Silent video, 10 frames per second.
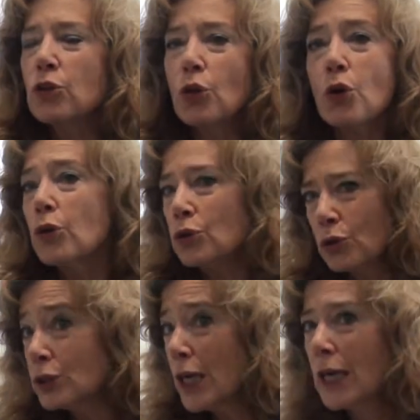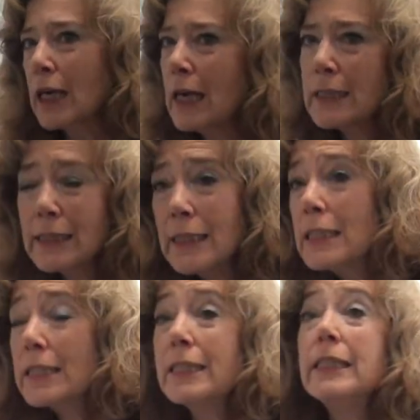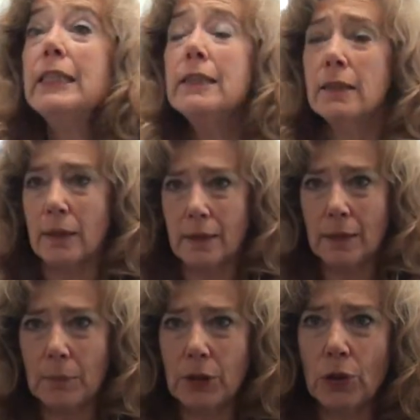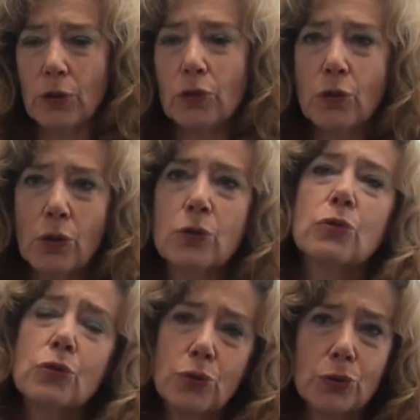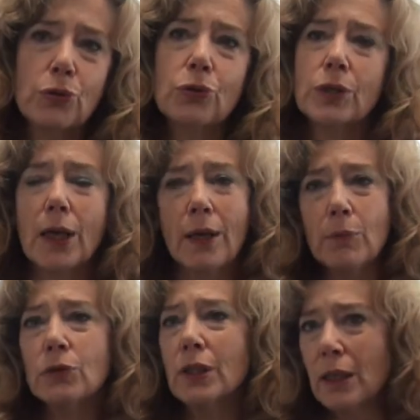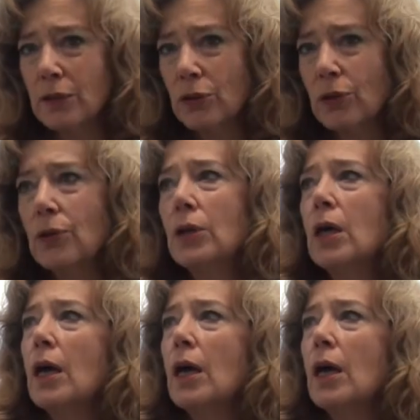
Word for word: todos, o sea, casi sin excepción, todos nosotros hemos hecho